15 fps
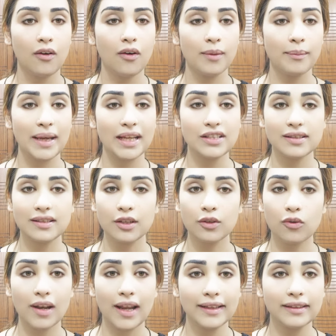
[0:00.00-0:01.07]
और मैं जस्ट
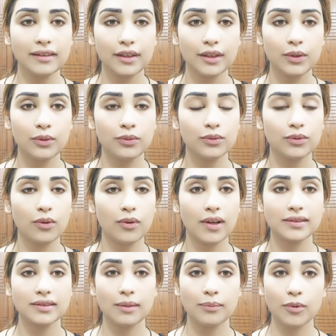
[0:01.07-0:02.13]
इनको लाइन करती हूँ
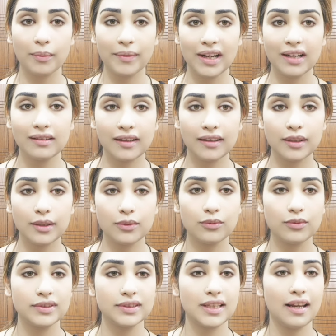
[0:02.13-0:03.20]
थोड़ा सा प्रोमिनेंट करती
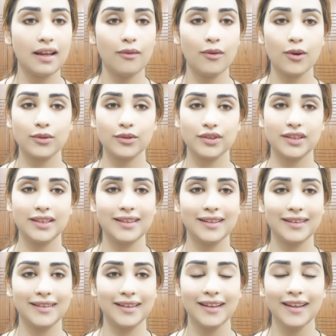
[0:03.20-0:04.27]
हूँ इसके अलावा और कुछ नहीं
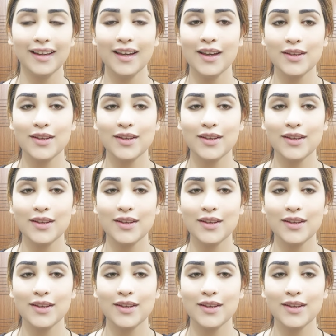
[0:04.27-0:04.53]
करती